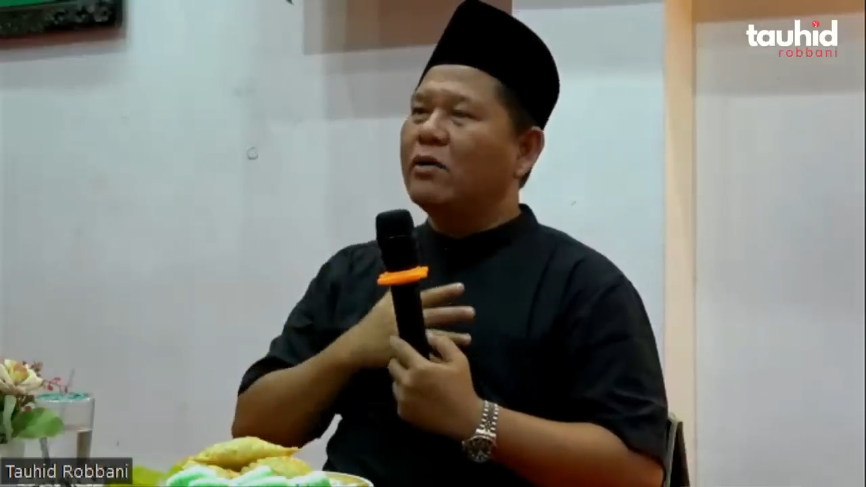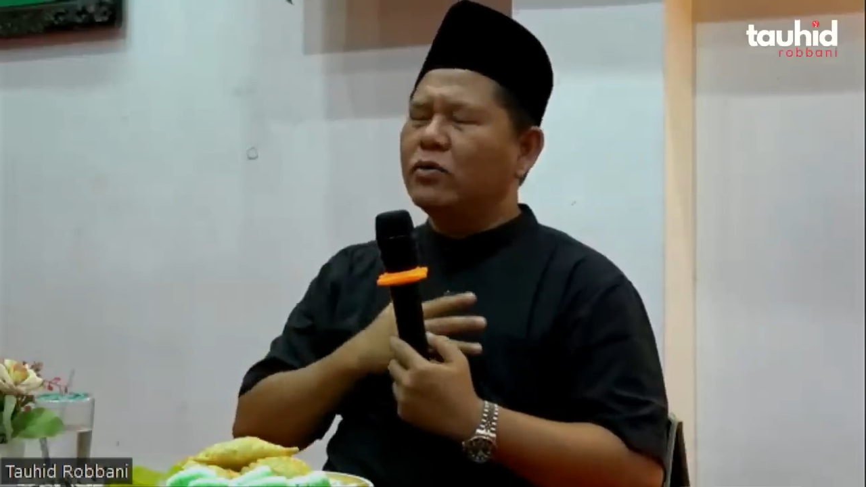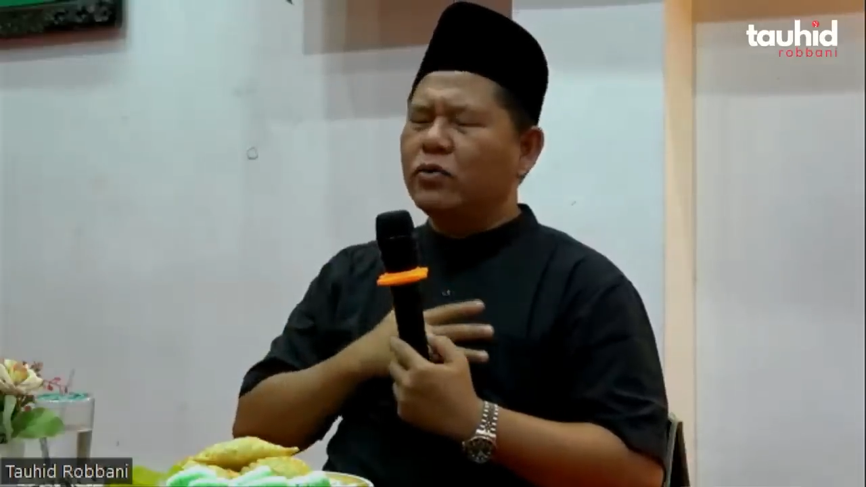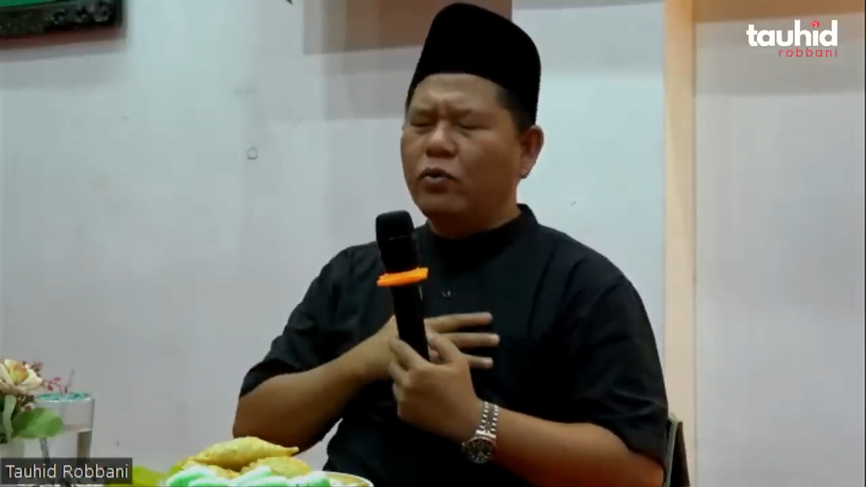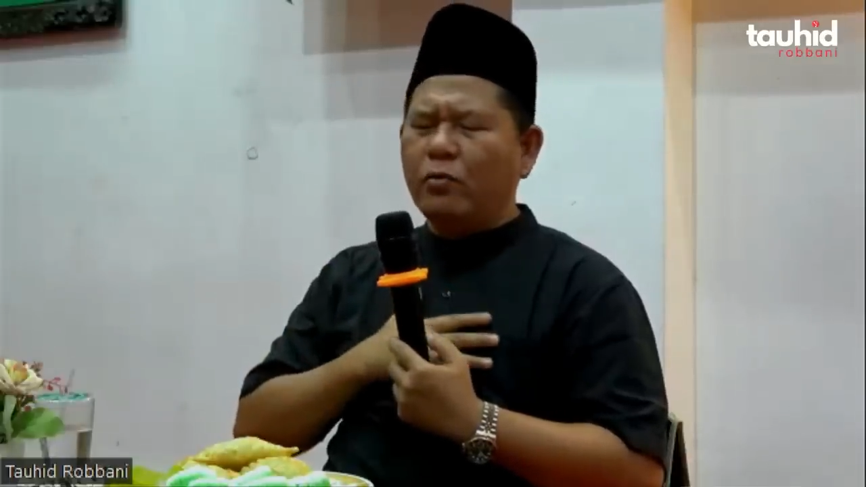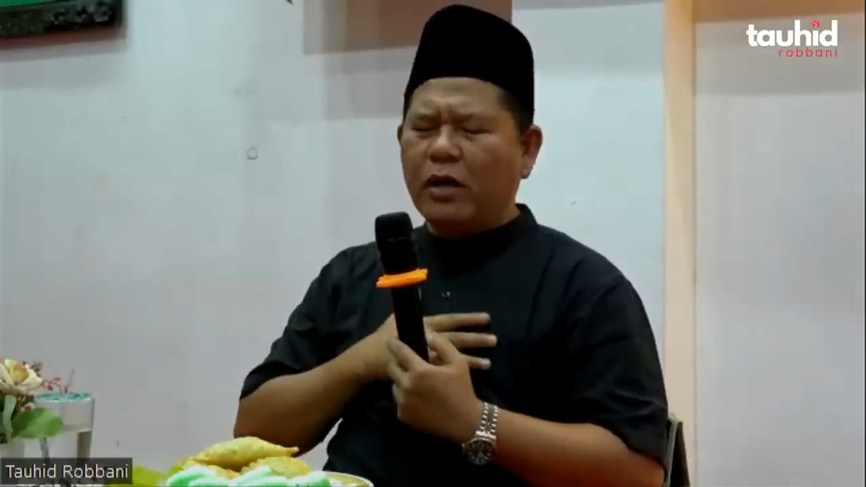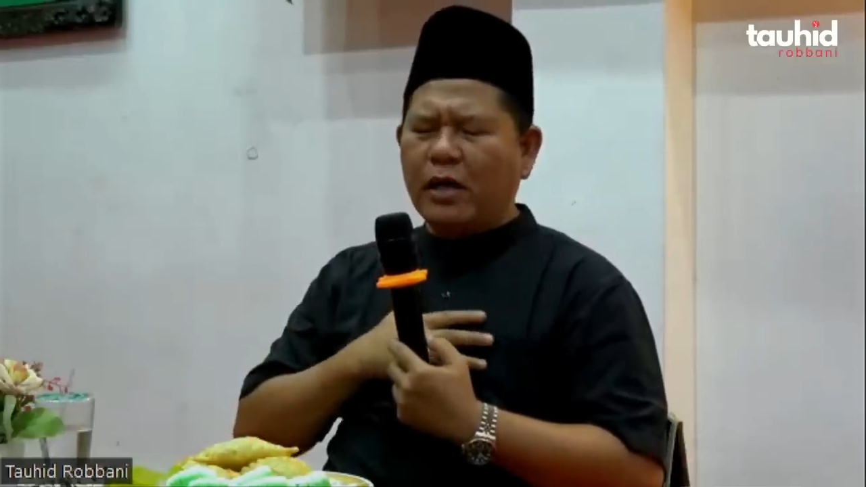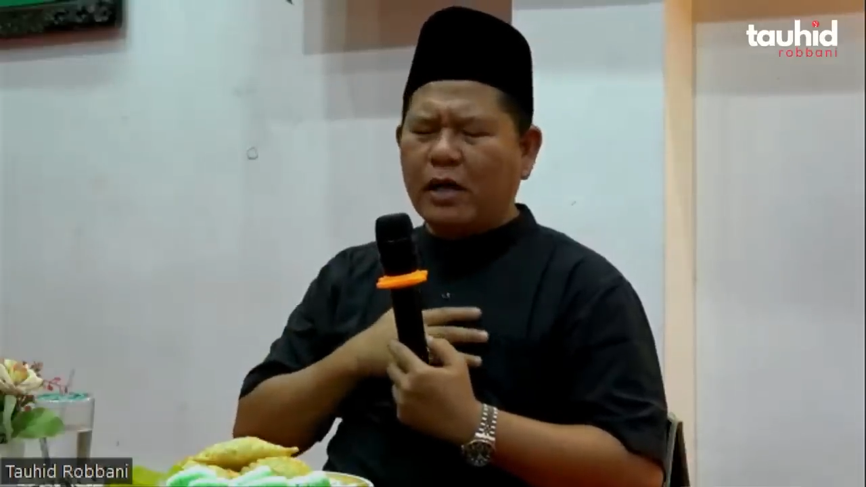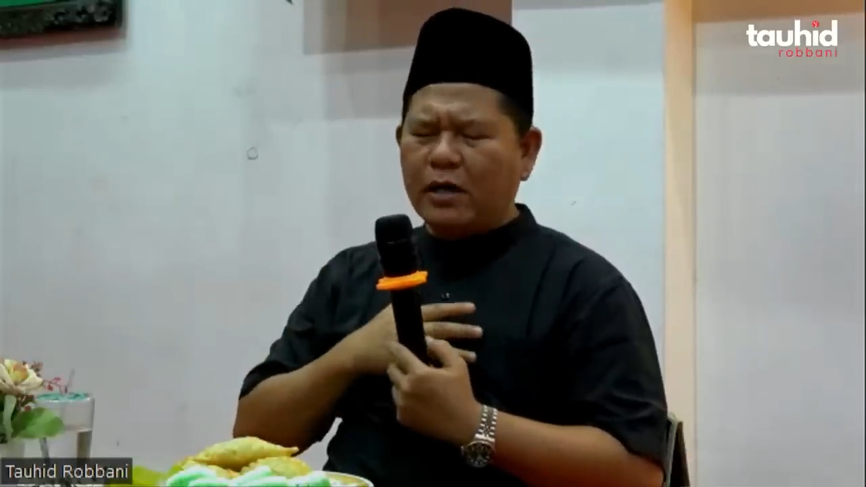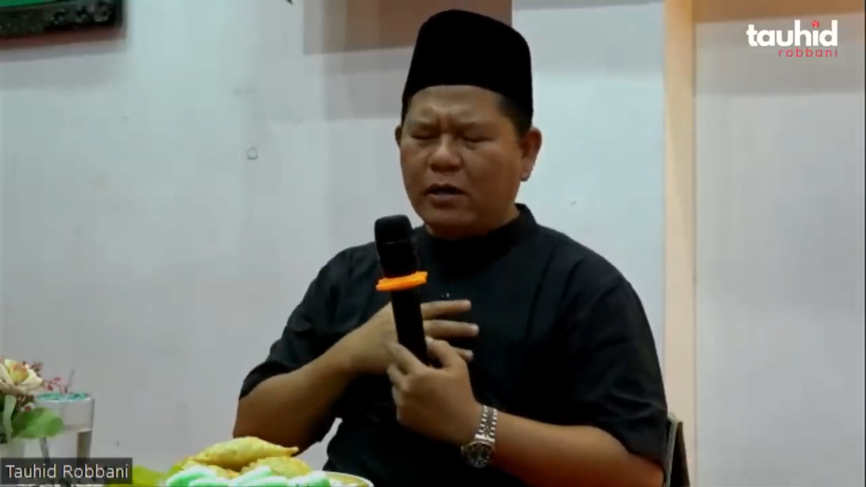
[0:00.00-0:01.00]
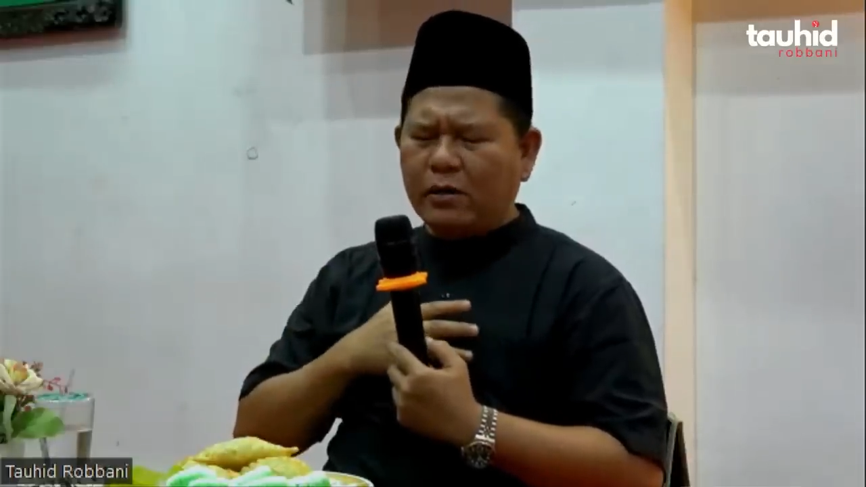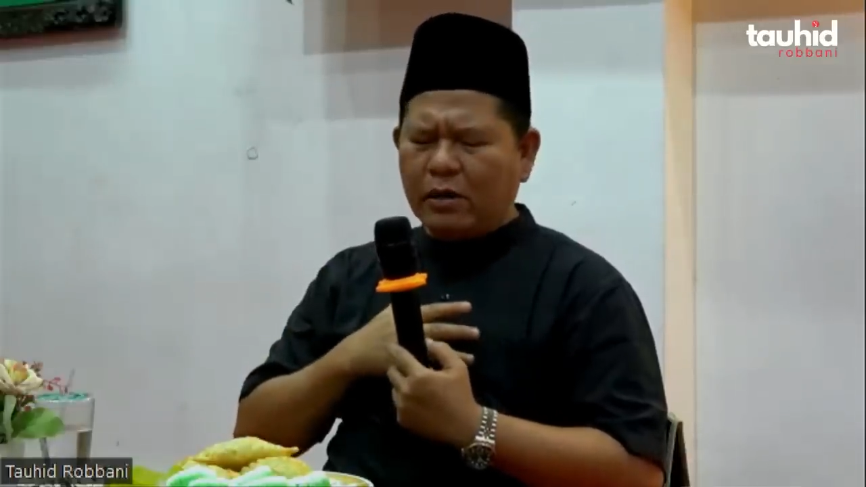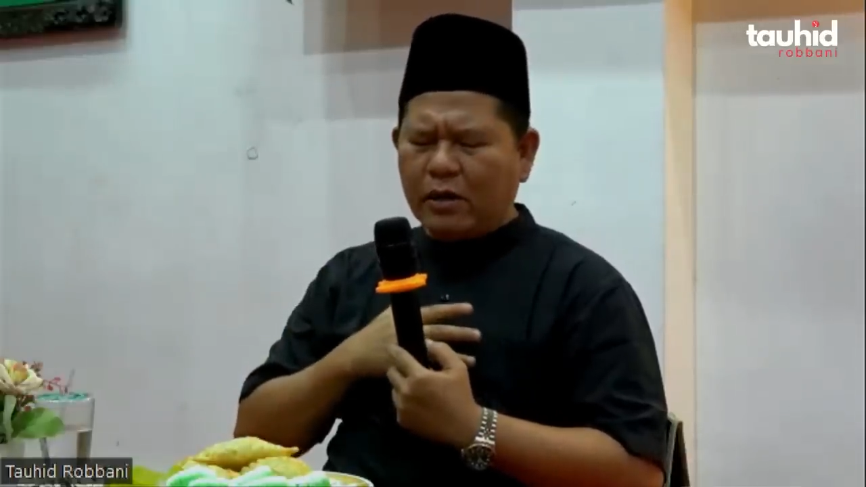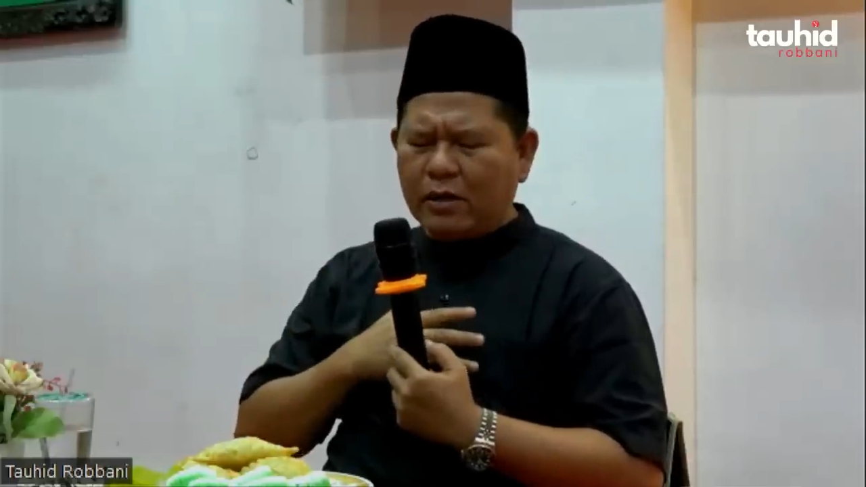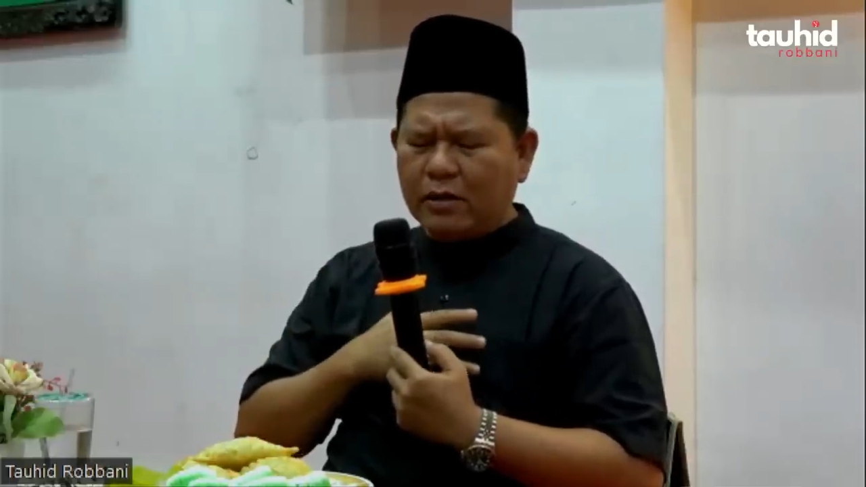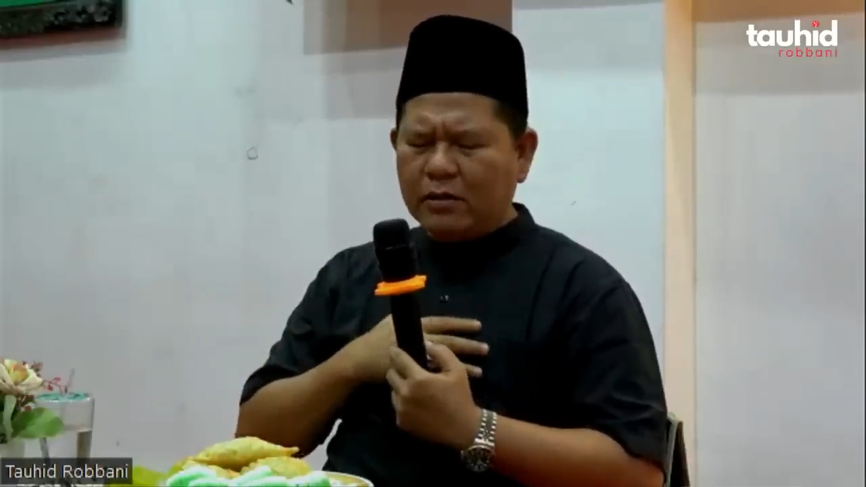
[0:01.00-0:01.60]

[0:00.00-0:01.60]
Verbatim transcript: subhanallah,